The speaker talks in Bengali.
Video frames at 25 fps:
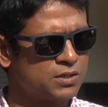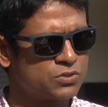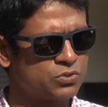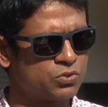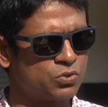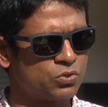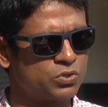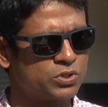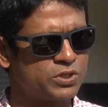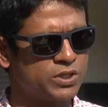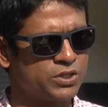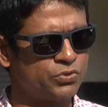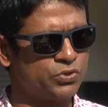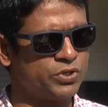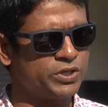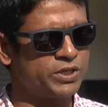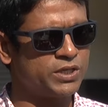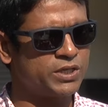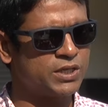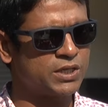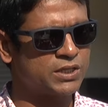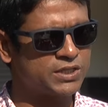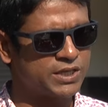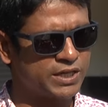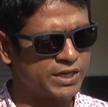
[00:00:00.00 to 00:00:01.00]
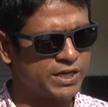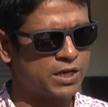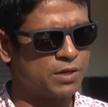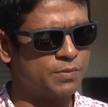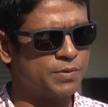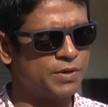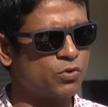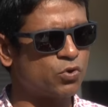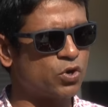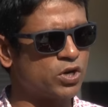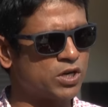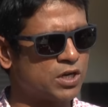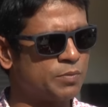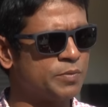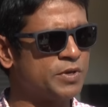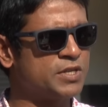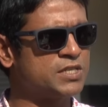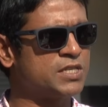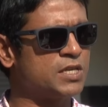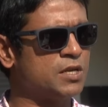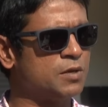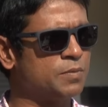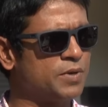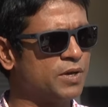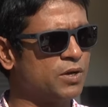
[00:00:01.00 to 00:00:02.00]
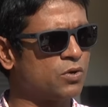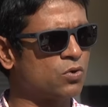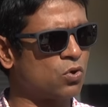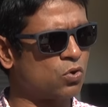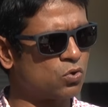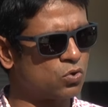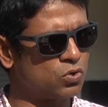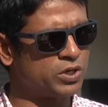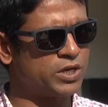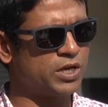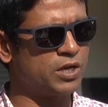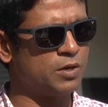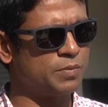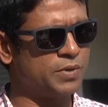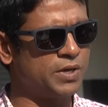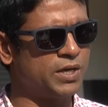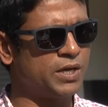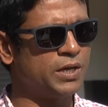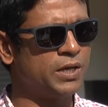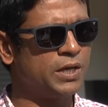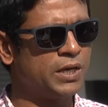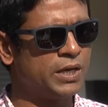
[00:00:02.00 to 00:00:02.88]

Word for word: তো টি টোয়েন্টিটা সে খেলবে কয়টা ম্যাচ খেলবে কখন খেলবে